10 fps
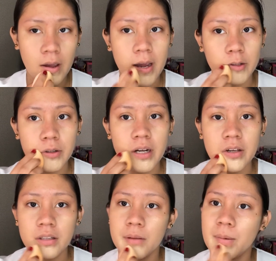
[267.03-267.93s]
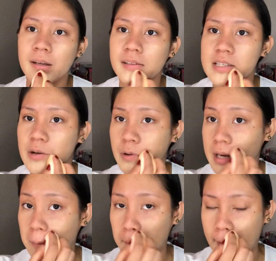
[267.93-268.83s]
Ito lang hindi maganda sa
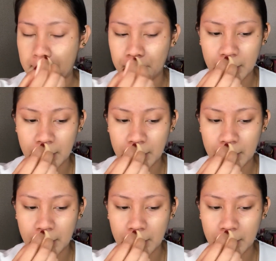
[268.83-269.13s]
walang pump.